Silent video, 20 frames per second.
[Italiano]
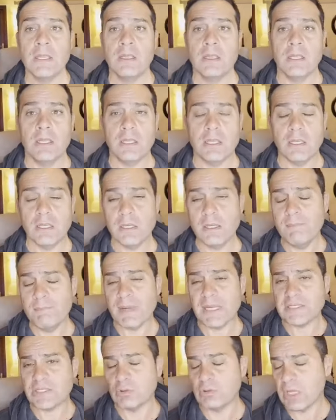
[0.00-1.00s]
in
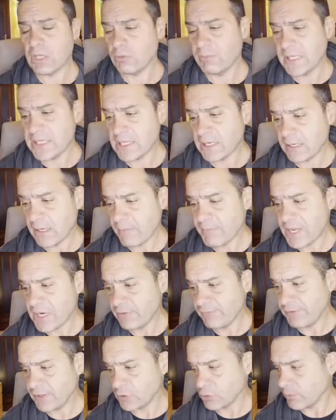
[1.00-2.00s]
base a una domanda che mi
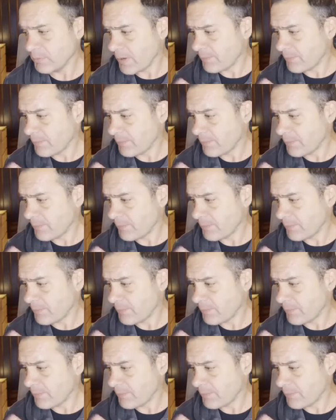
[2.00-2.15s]
hanno fatto.